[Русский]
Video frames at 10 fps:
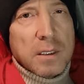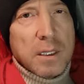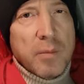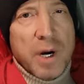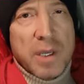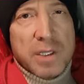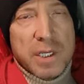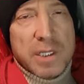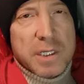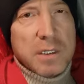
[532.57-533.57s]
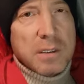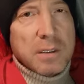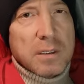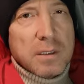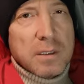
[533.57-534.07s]
и мои дети
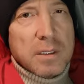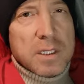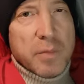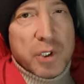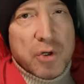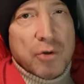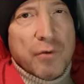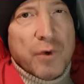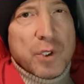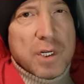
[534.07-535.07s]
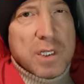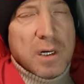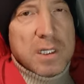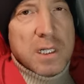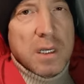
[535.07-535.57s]
с определенного возраста
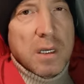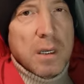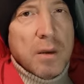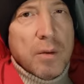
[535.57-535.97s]
росли